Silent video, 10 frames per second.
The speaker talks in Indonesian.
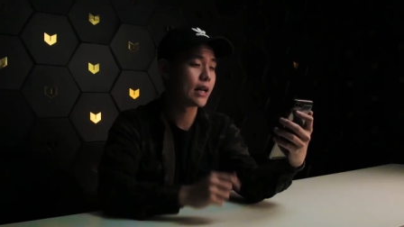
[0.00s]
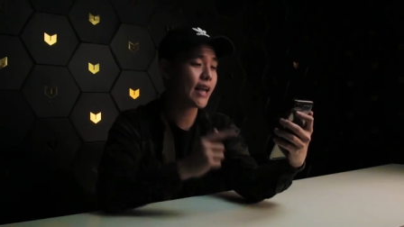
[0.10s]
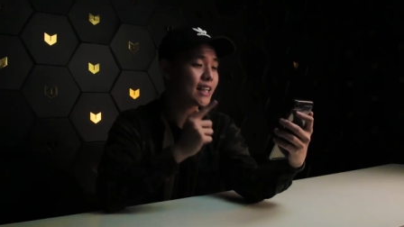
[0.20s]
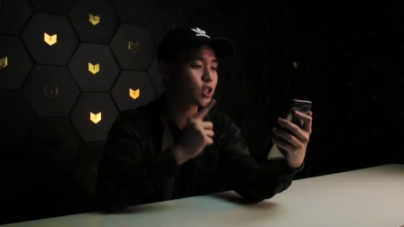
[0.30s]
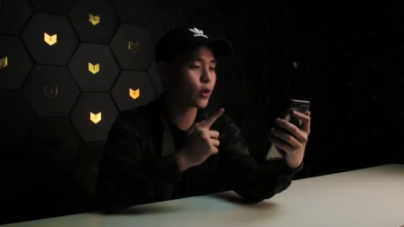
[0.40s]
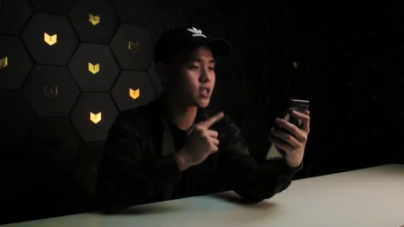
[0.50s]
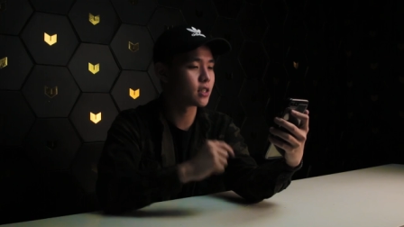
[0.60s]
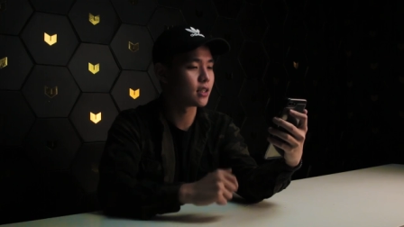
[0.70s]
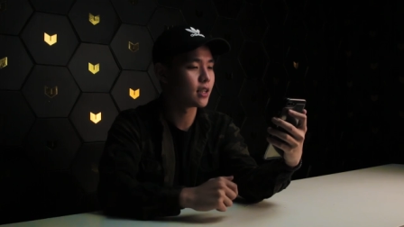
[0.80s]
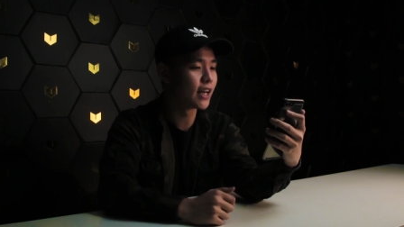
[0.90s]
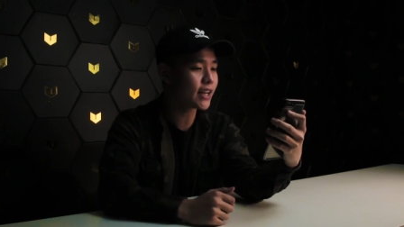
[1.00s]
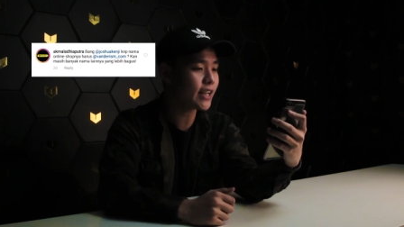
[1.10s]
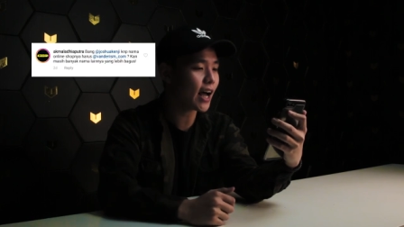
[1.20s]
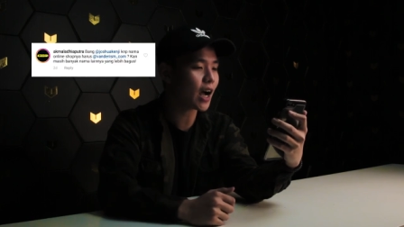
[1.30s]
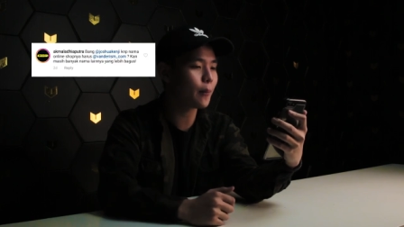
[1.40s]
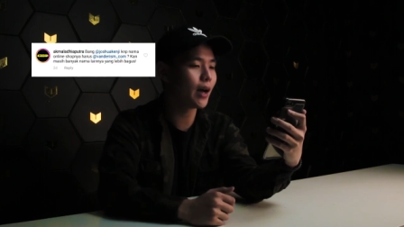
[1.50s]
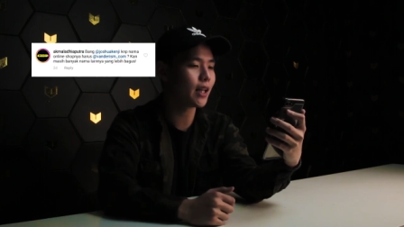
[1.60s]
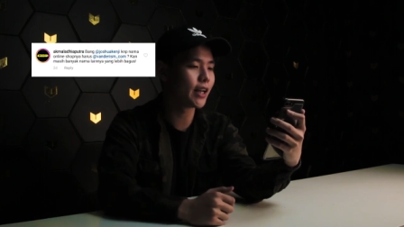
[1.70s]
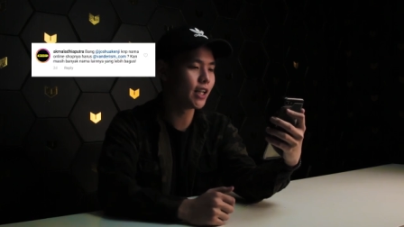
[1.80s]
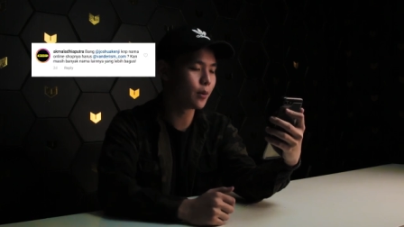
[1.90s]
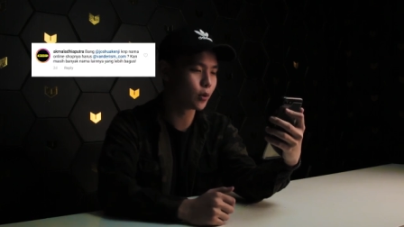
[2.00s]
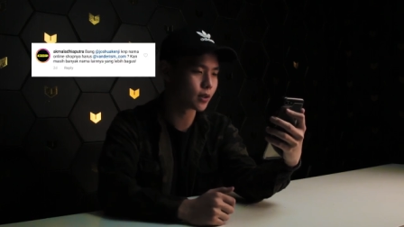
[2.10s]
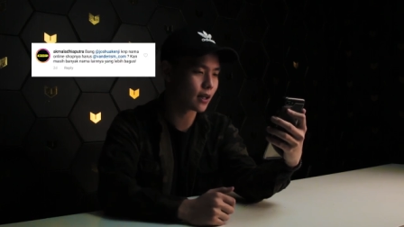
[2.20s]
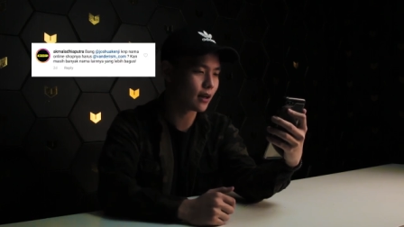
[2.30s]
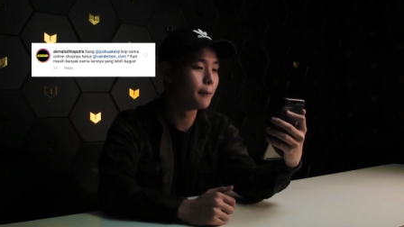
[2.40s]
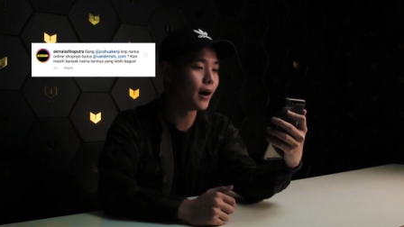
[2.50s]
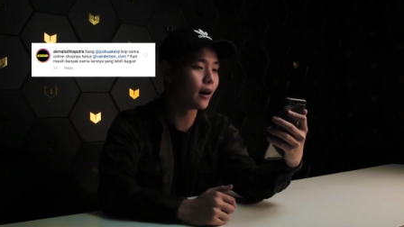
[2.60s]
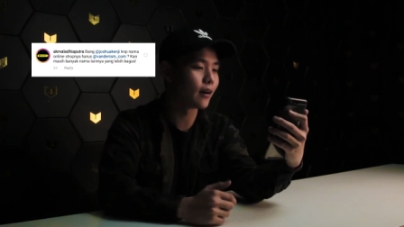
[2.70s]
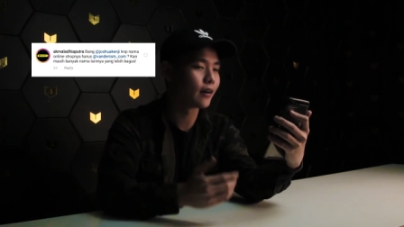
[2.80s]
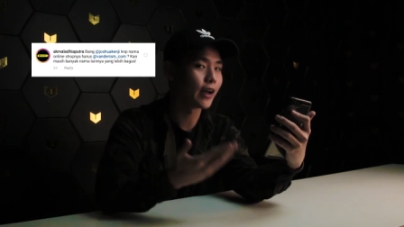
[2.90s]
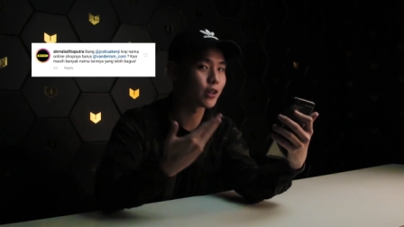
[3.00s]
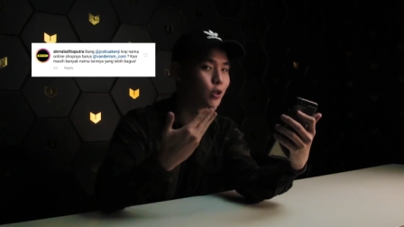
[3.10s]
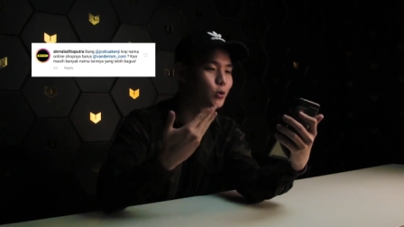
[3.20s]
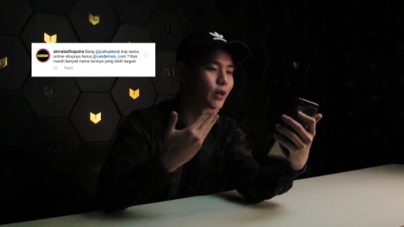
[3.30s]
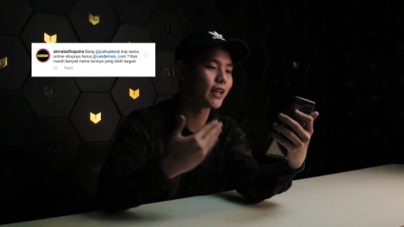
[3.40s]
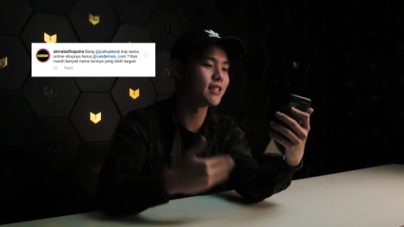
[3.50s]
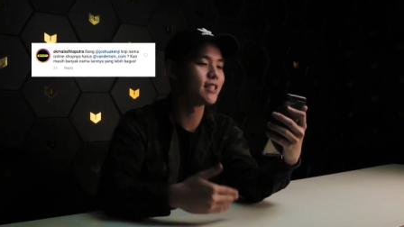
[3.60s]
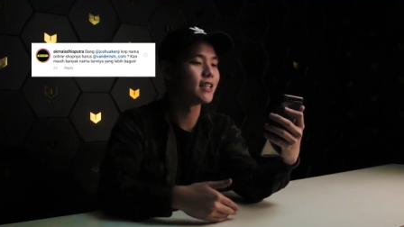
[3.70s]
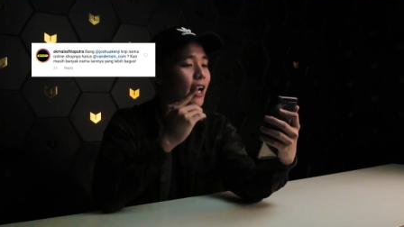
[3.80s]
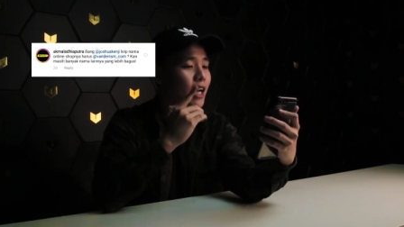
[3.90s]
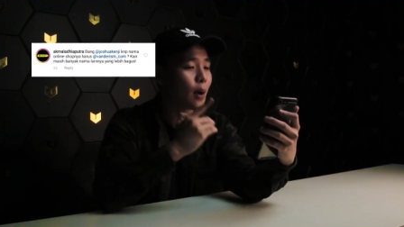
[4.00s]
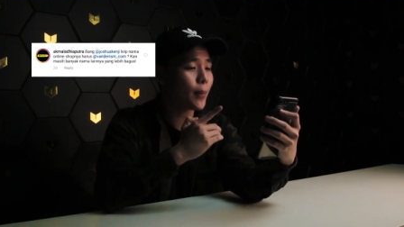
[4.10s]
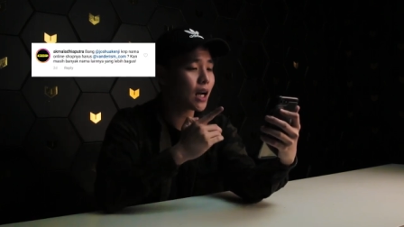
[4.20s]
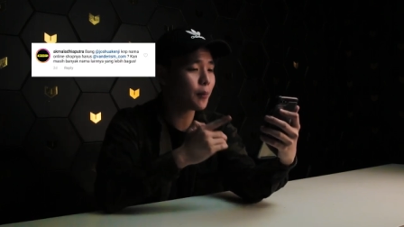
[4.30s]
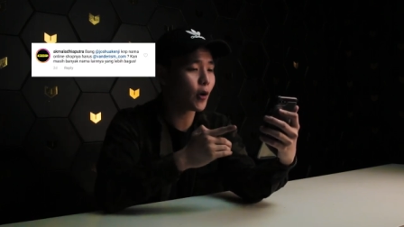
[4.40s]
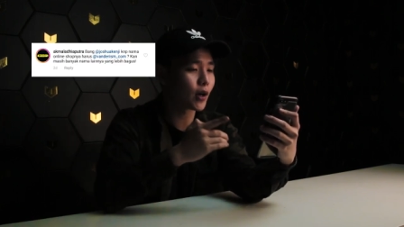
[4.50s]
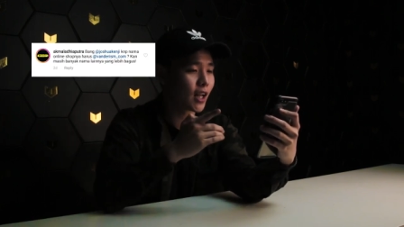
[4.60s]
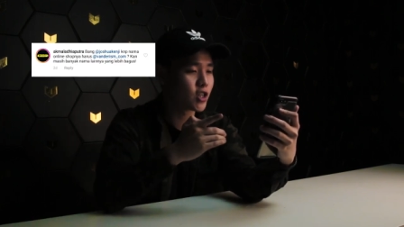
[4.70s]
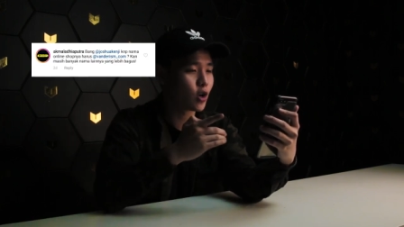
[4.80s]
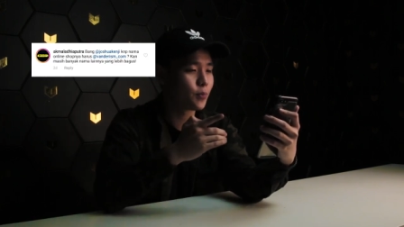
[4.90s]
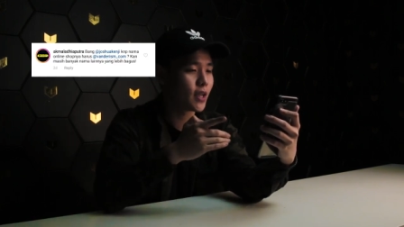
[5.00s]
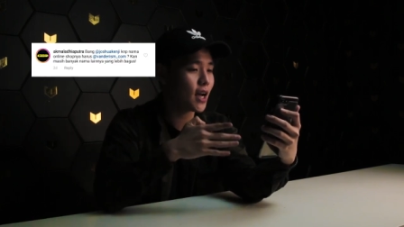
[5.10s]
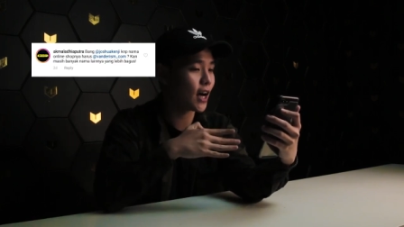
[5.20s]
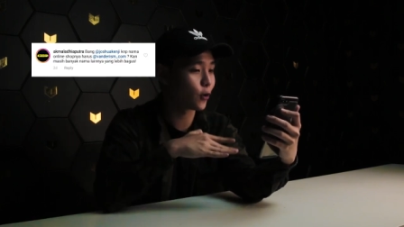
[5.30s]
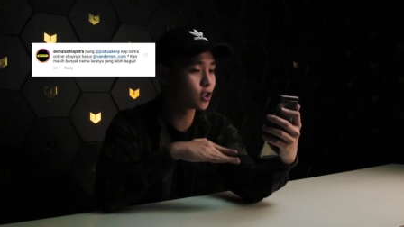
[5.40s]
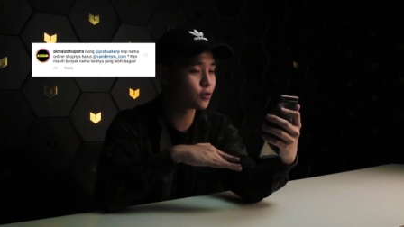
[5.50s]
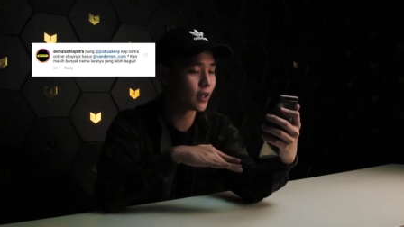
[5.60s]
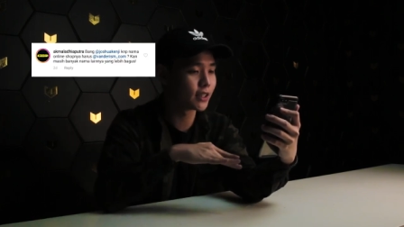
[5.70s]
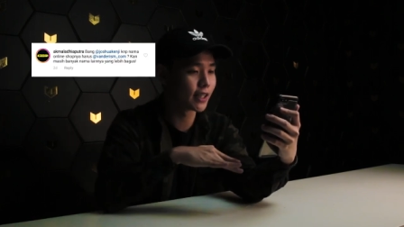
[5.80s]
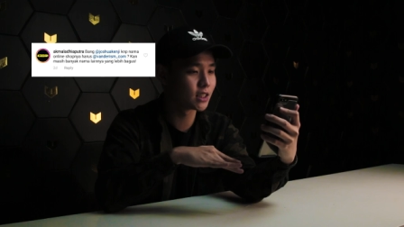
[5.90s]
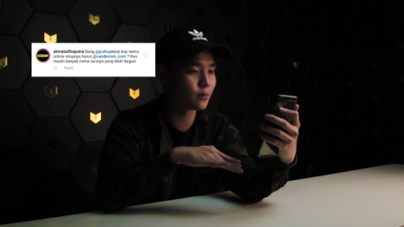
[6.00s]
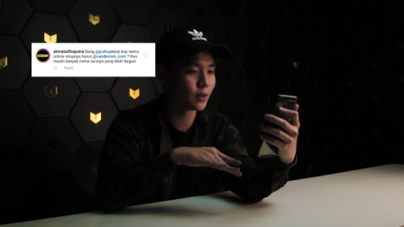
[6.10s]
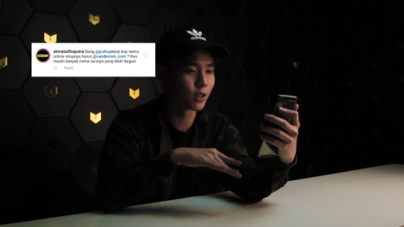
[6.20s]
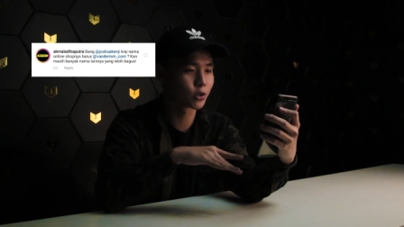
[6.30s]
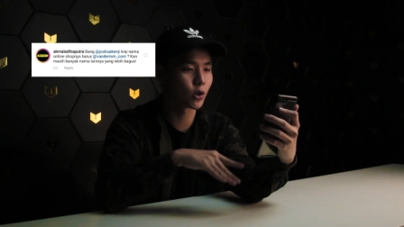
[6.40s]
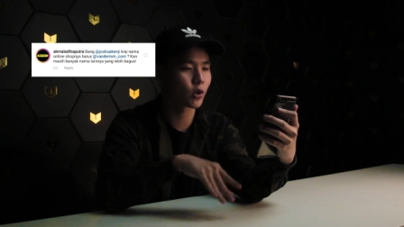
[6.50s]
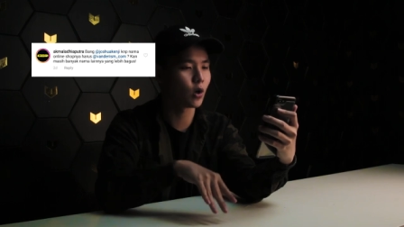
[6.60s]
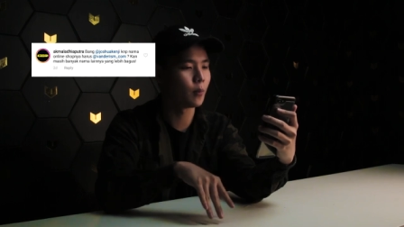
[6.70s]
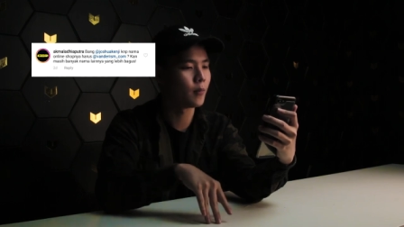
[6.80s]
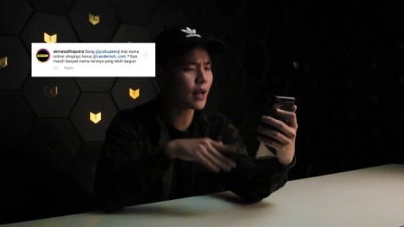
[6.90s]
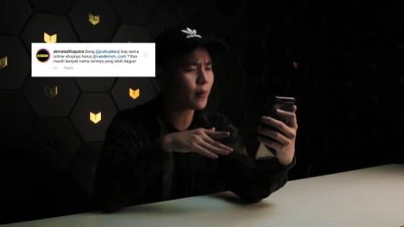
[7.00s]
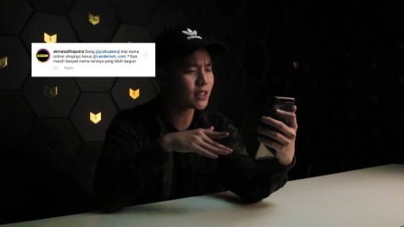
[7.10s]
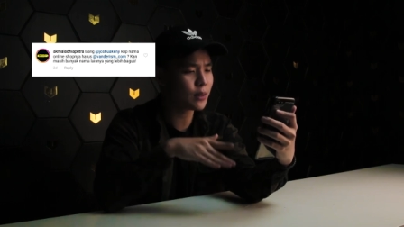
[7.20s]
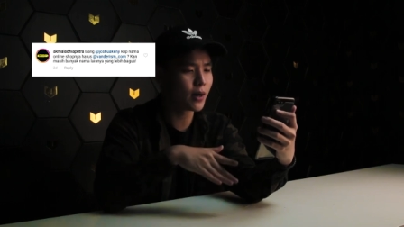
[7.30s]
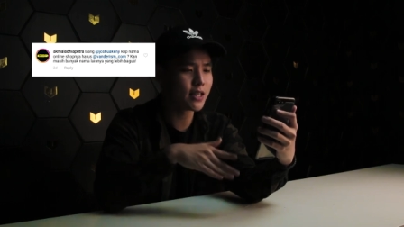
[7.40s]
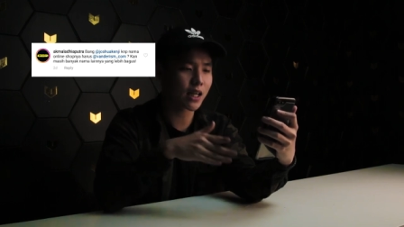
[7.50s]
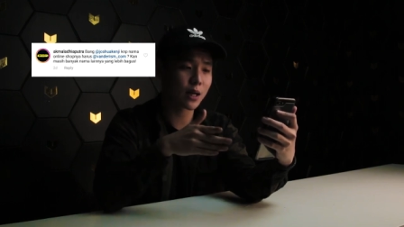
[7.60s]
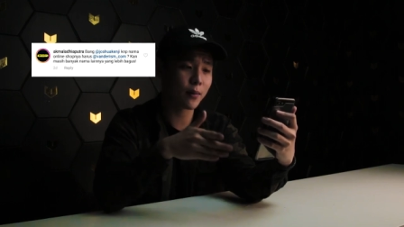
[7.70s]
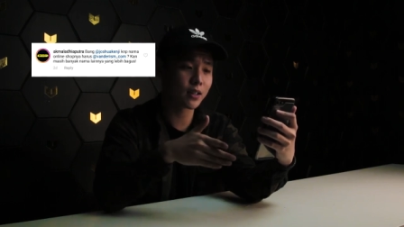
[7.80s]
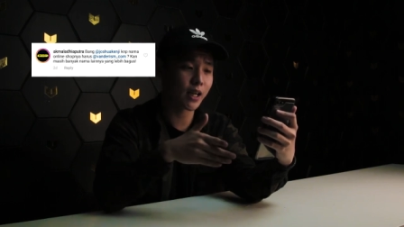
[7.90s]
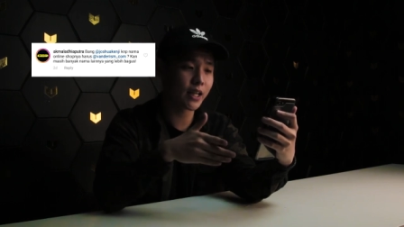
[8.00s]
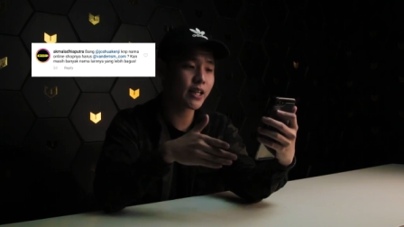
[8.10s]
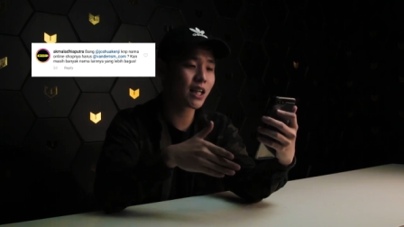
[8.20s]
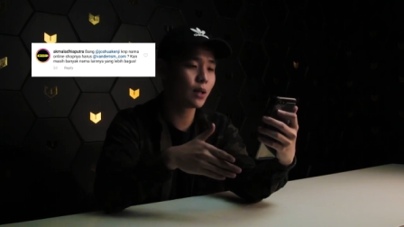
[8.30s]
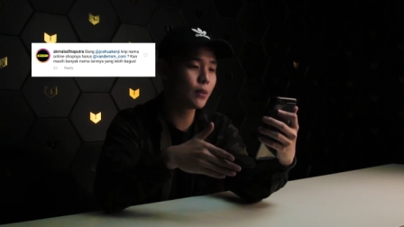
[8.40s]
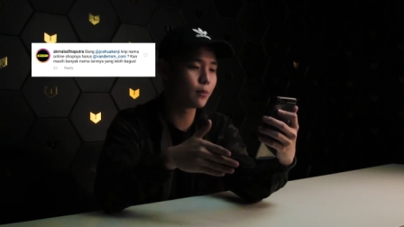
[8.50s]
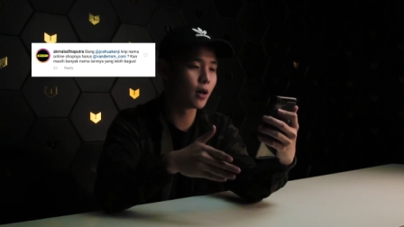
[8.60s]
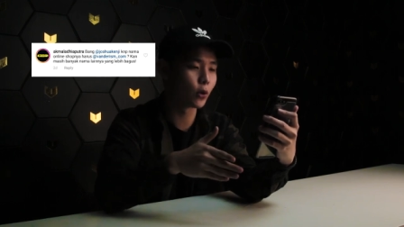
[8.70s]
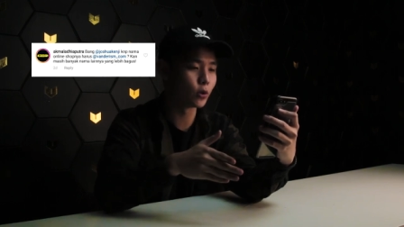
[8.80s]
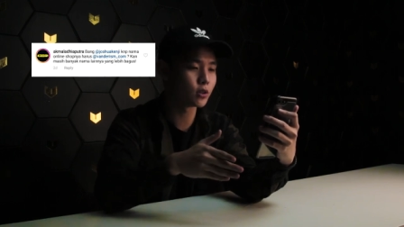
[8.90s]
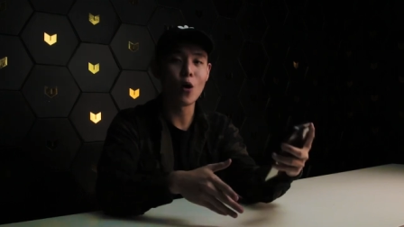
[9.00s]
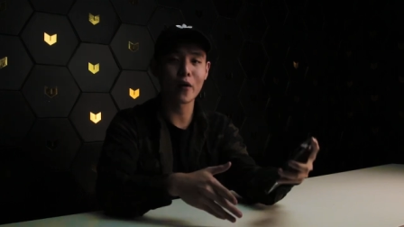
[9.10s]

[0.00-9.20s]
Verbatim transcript: Next question dari Akmal Adia Putra. Bang, at Joshua Kenji, kenapa nama online shopnya harus funderism underscore com? Kan masih banyak nama lain yang lebih bagus.